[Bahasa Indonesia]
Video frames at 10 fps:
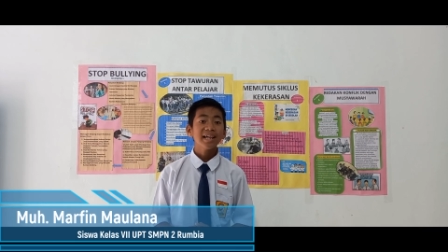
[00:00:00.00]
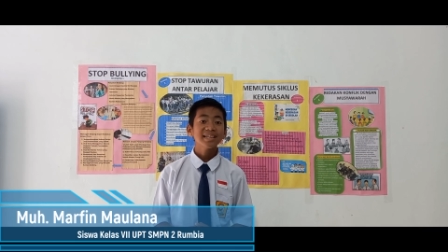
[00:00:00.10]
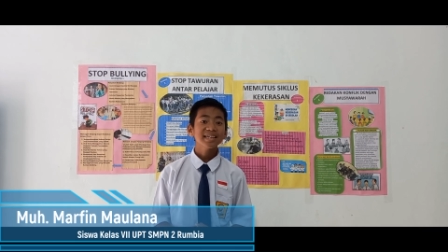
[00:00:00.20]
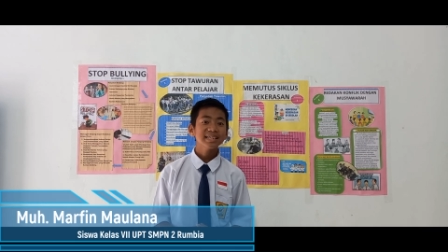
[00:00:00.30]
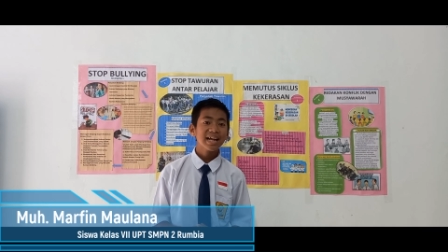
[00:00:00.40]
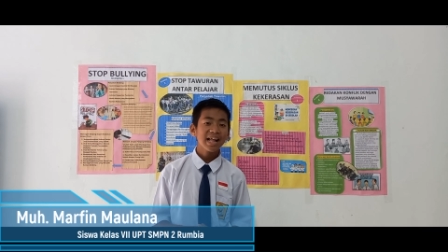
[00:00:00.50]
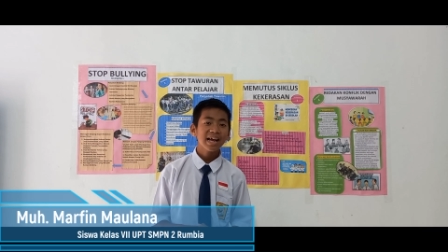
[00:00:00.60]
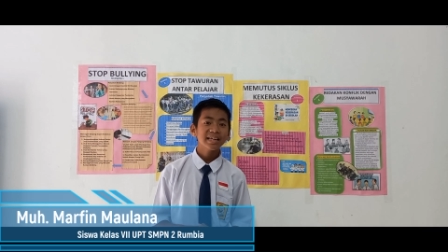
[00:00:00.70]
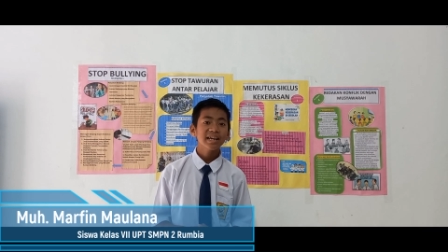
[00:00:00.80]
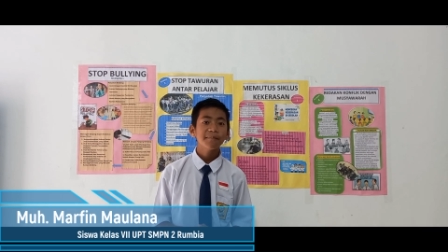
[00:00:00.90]
Atas
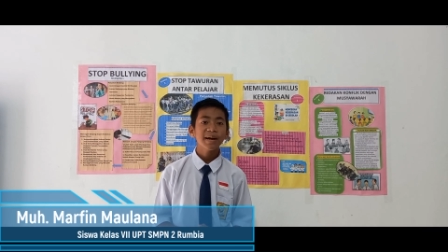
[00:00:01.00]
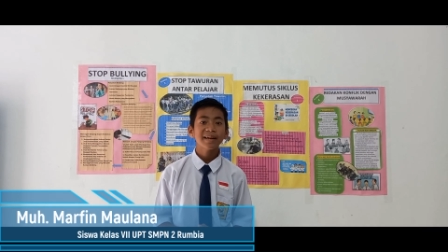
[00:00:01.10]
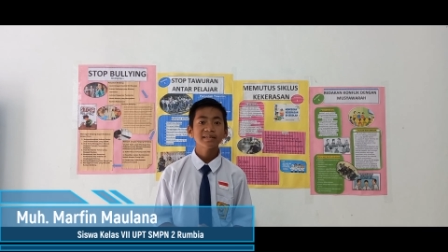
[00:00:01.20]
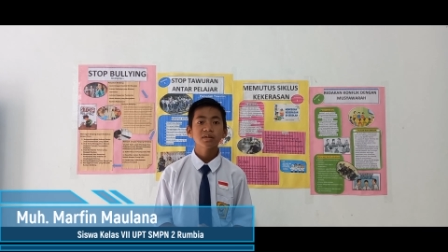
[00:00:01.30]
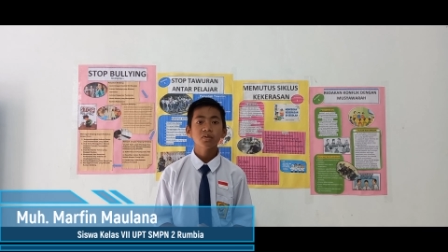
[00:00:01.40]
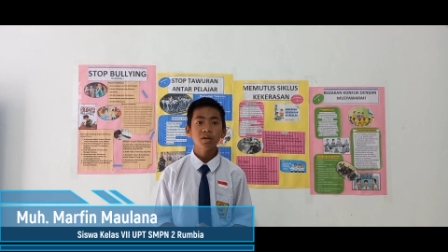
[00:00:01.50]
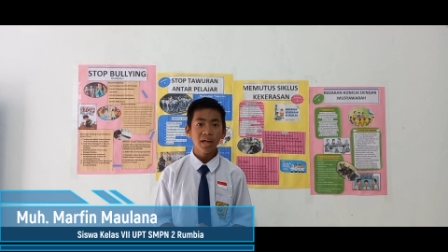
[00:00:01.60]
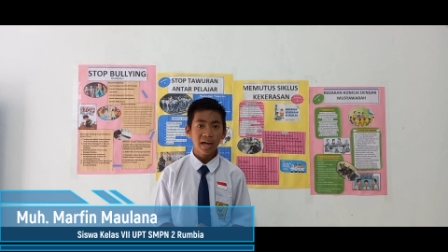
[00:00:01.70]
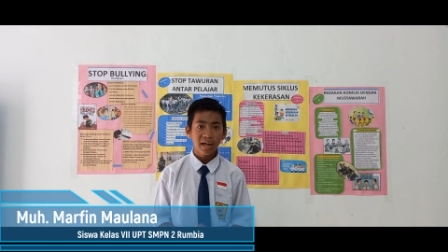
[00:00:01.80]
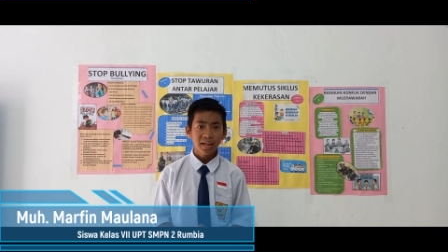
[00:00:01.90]
arahan kepala
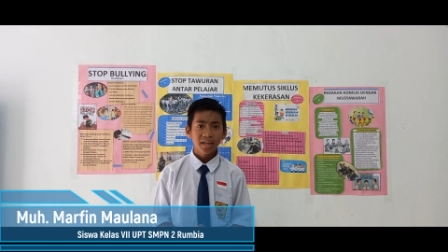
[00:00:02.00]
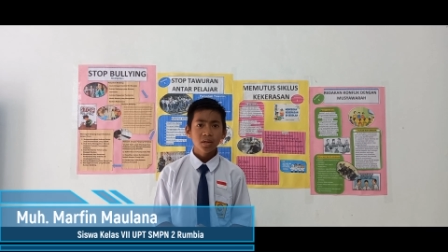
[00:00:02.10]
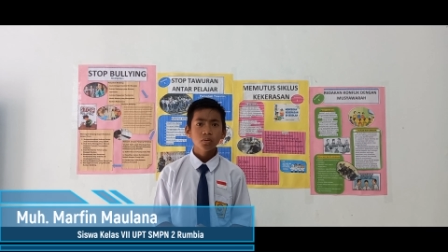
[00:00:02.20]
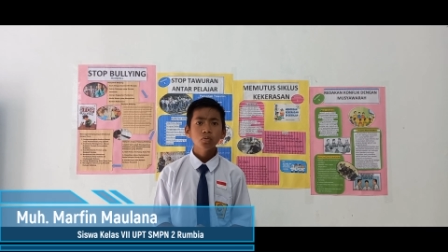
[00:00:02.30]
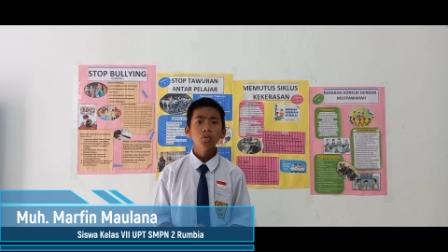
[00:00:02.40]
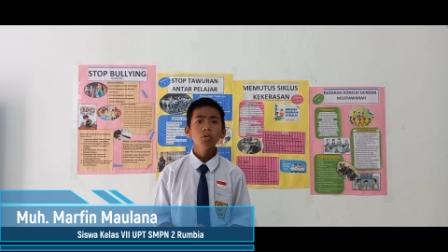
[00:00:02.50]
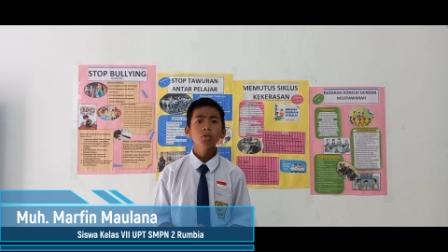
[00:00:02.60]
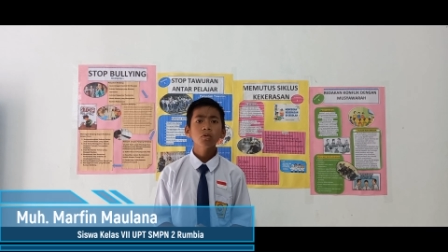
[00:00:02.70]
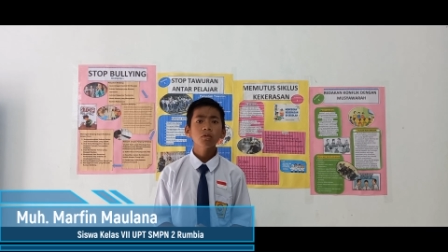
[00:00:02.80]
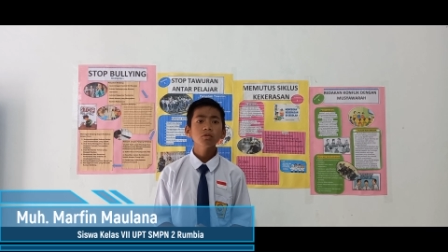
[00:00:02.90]
sekolah,
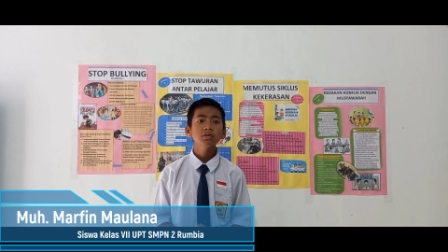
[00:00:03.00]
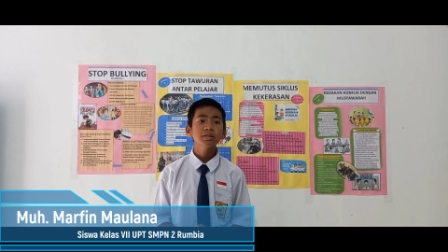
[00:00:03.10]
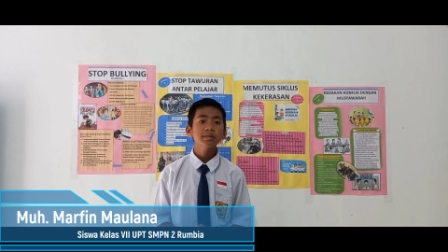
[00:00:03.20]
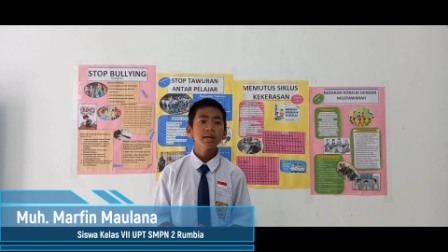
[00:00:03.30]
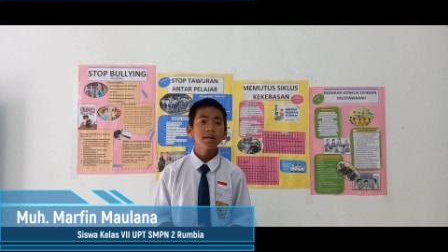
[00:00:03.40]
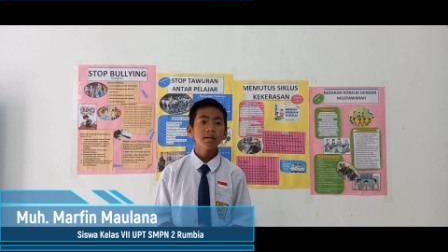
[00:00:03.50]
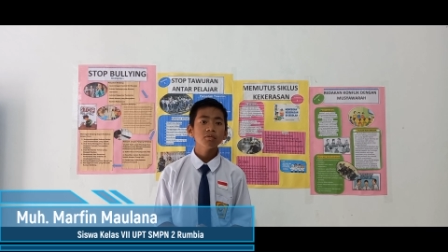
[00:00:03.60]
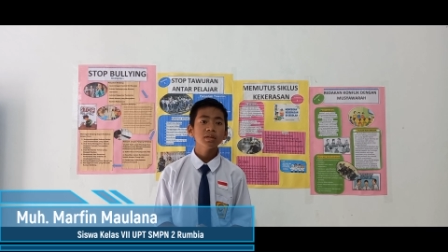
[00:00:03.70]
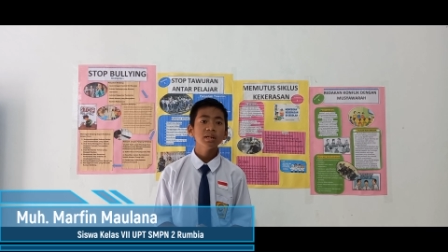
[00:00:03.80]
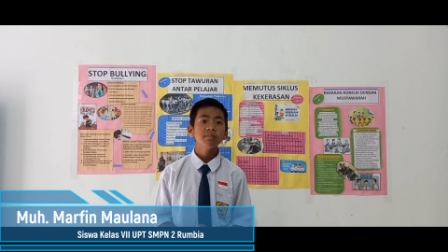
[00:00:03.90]
guru-guru secara
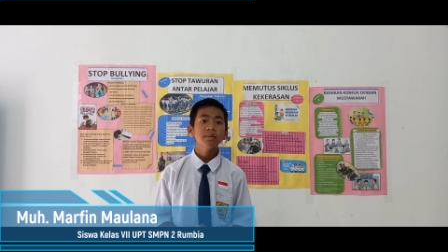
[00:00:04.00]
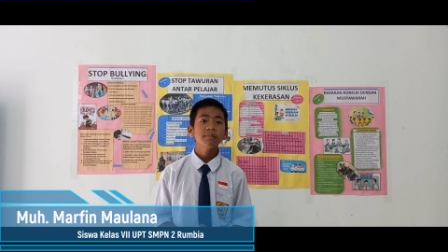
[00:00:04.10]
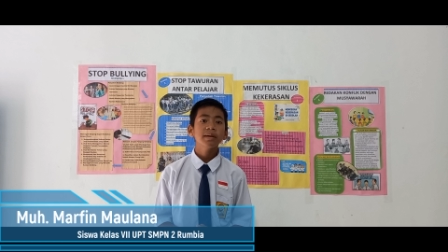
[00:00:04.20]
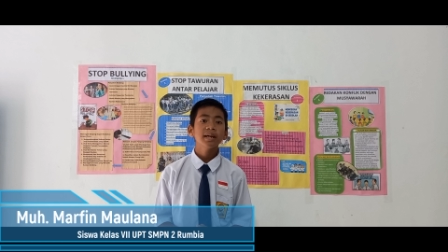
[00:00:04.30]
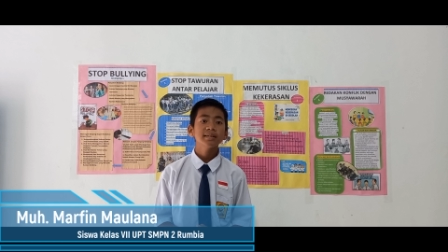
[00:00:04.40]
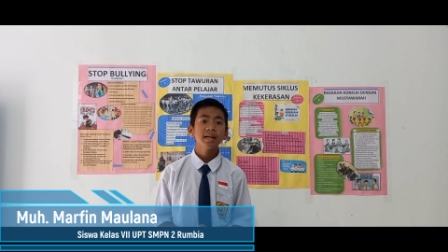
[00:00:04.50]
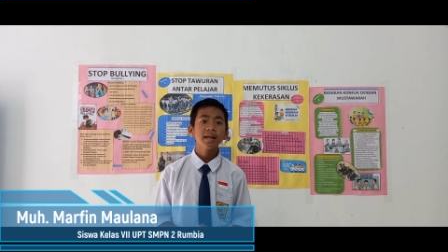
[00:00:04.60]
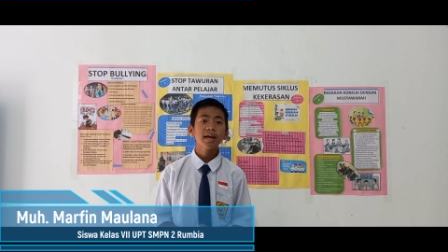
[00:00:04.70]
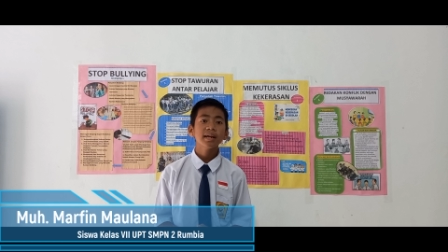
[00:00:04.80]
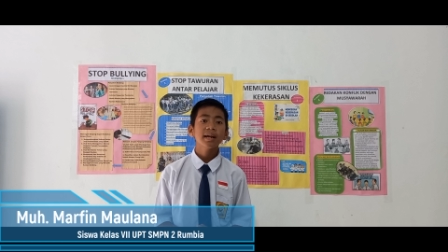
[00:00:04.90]
rutin
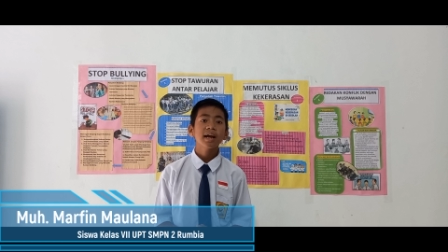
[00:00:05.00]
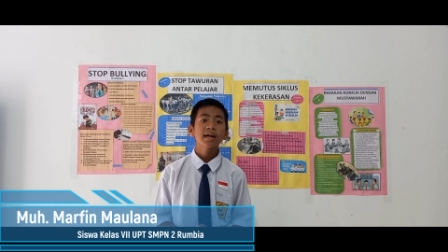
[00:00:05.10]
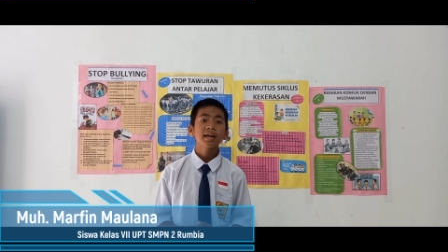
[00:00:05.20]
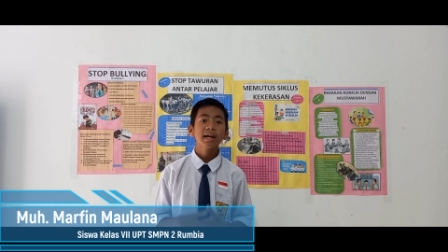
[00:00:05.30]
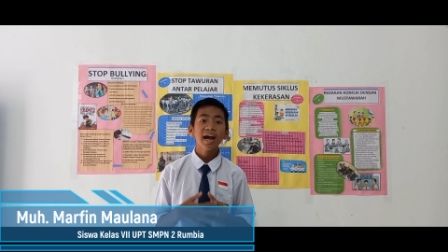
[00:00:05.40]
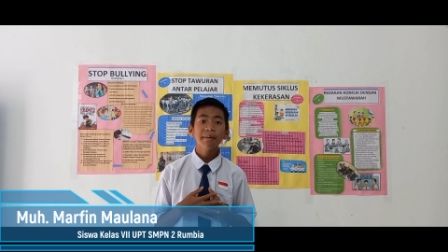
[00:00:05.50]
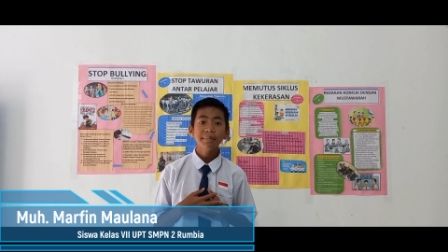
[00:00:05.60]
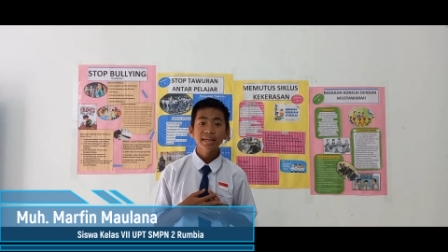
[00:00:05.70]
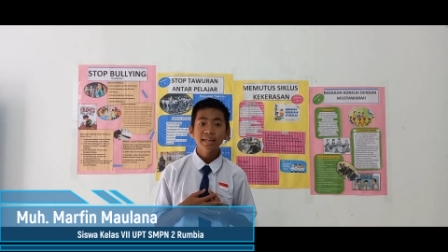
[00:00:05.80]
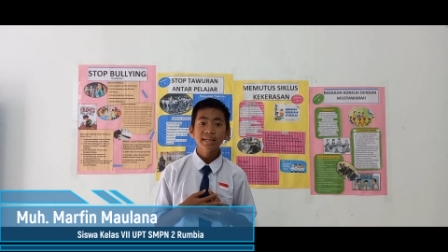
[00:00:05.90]
membelajarkan
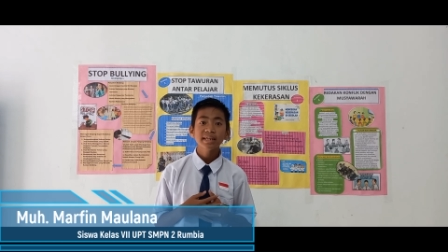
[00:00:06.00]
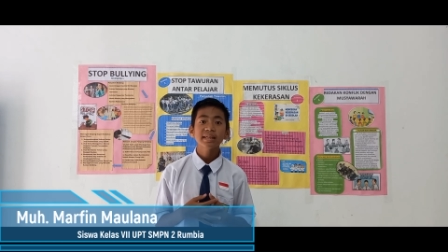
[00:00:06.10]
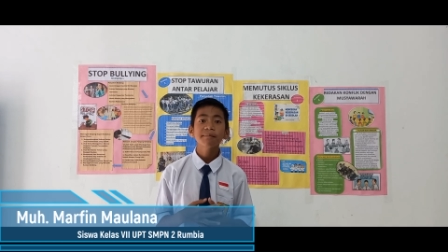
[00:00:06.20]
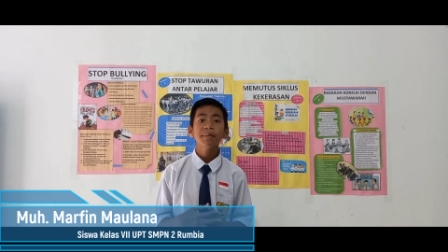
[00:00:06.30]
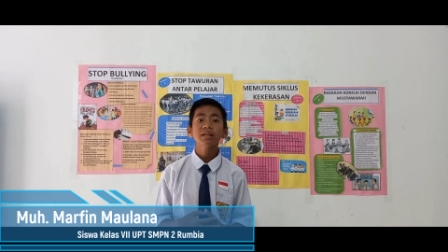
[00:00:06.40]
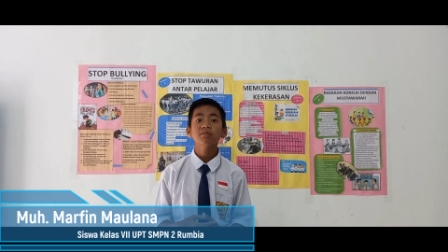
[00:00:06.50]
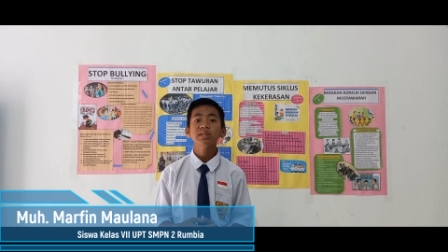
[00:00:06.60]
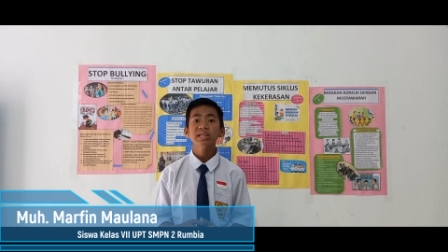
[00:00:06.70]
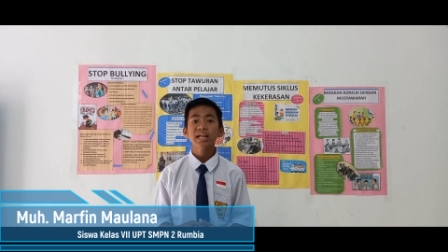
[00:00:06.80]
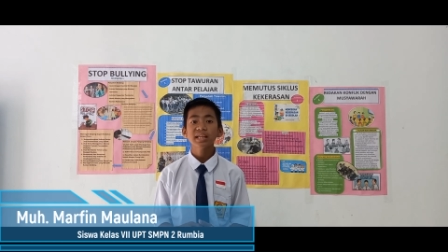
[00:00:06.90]
kami di tempat
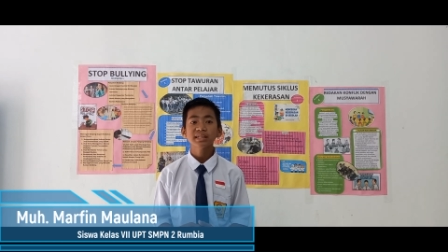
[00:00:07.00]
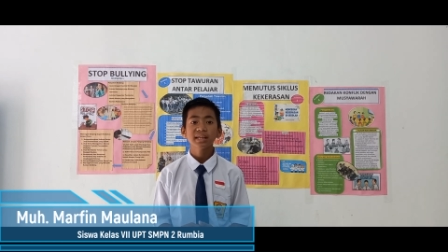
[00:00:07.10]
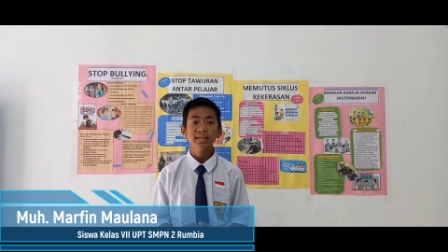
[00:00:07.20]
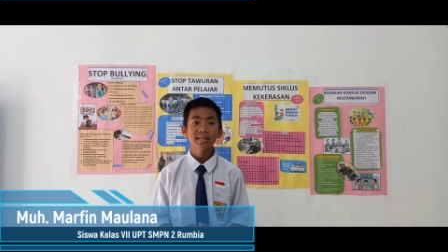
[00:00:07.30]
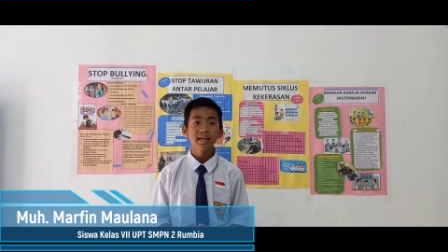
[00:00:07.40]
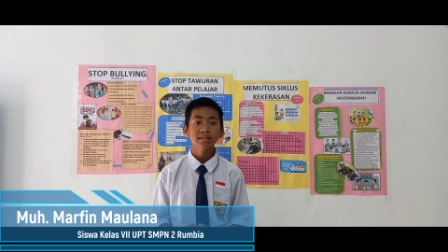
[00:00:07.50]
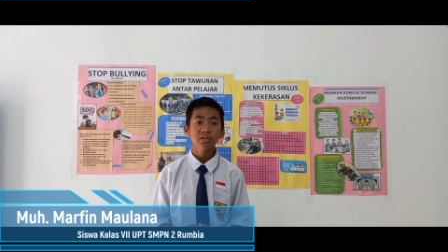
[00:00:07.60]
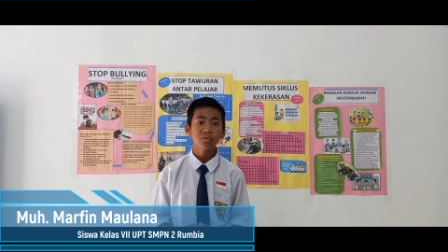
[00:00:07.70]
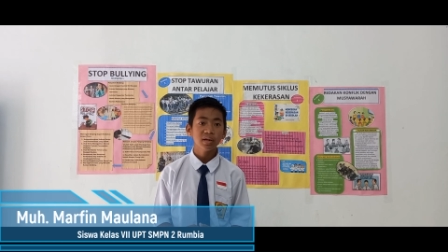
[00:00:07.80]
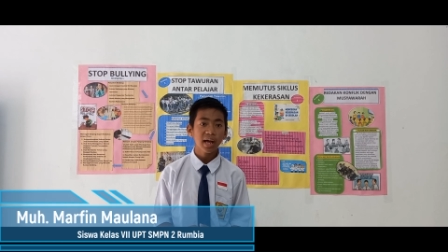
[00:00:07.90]
wisata sekitar
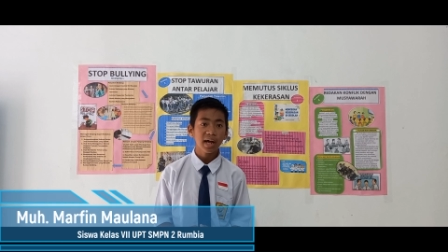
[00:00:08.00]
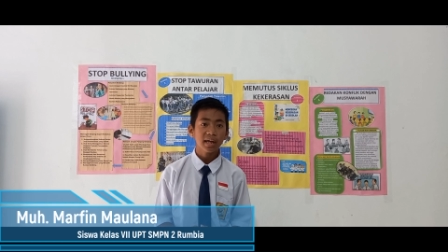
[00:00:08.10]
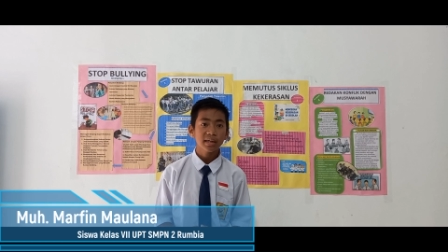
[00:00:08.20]
sekolah.